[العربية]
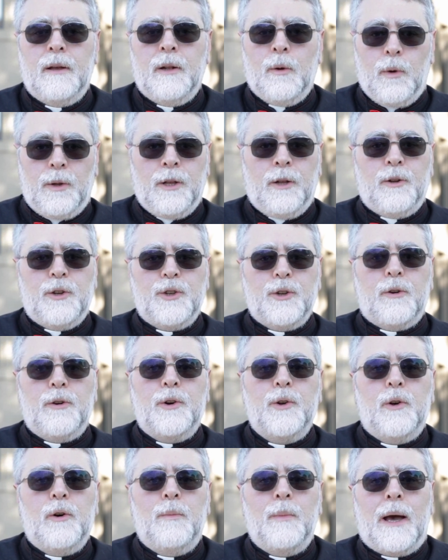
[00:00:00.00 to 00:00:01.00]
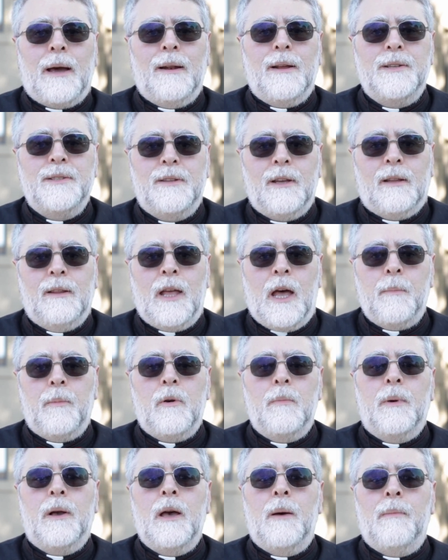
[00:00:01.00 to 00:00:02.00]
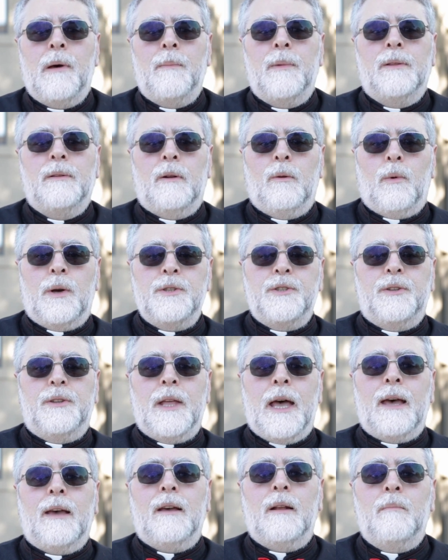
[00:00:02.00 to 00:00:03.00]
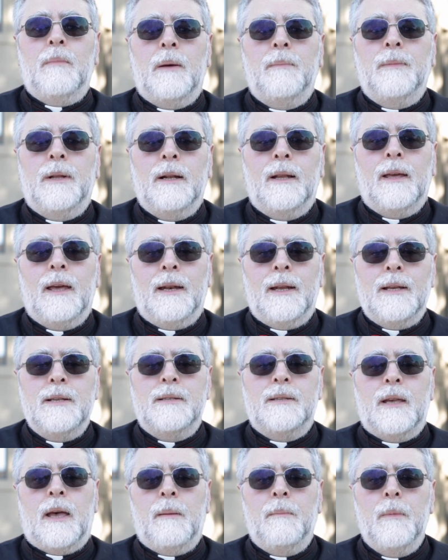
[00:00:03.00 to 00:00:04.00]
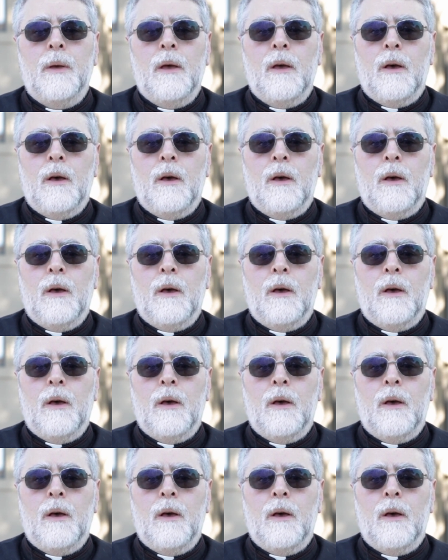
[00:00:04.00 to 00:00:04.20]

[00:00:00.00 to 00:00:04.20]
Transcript: نود أن نشكركم على استخدامكم كمامة الوجه داخل مبنى الكنيسة